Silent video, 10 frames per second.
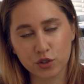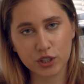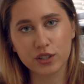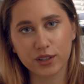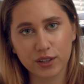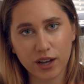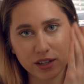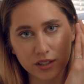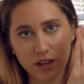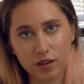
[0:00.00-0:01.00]
в жизни,
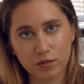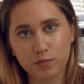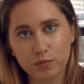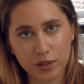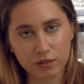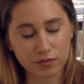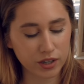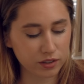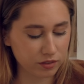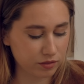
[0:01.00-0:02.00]
как на
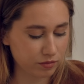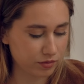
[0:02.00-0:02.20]
профайл